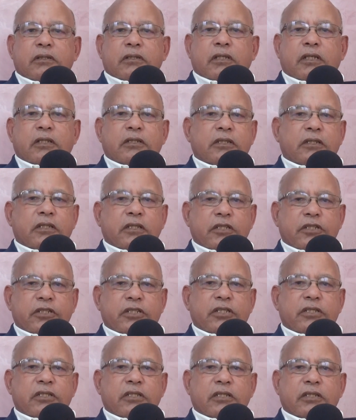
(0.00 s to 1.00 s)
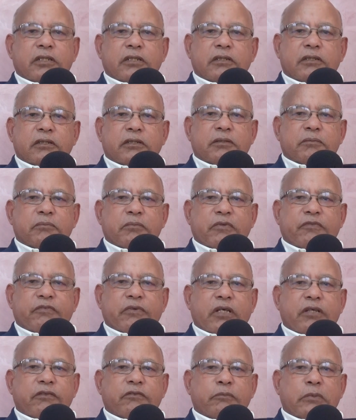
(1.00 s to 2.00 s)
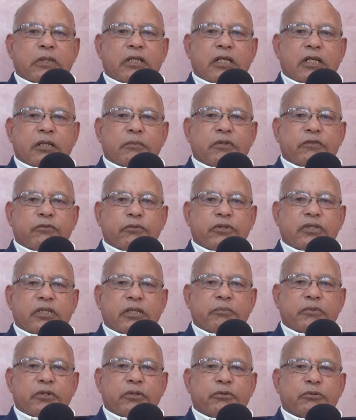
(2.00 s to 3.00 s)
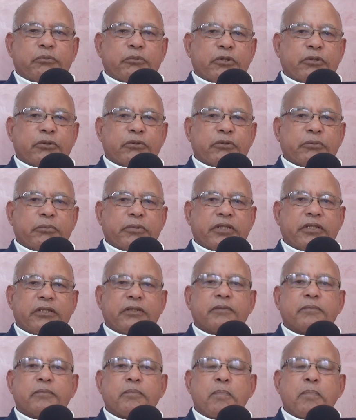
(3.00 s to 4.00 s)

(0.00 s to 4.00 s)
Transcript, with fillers: خديت الإجازة تم في عام ألف وتسعمية وثمانية وسبعين